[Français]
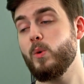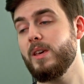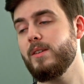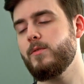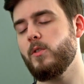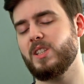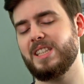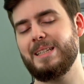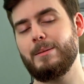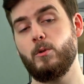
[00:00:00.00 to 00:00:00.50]
oui,
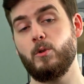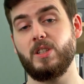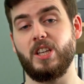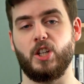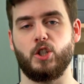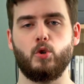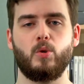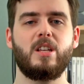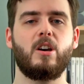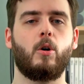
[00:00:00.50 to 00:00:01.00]
forcément,
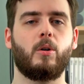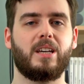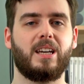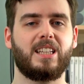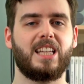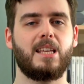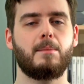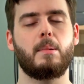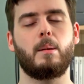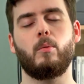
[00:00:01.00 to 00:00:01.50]
c'est joli à
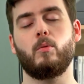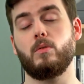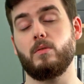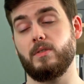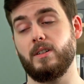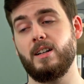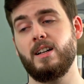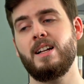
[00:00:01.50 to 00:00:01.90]
regarder, mais bon,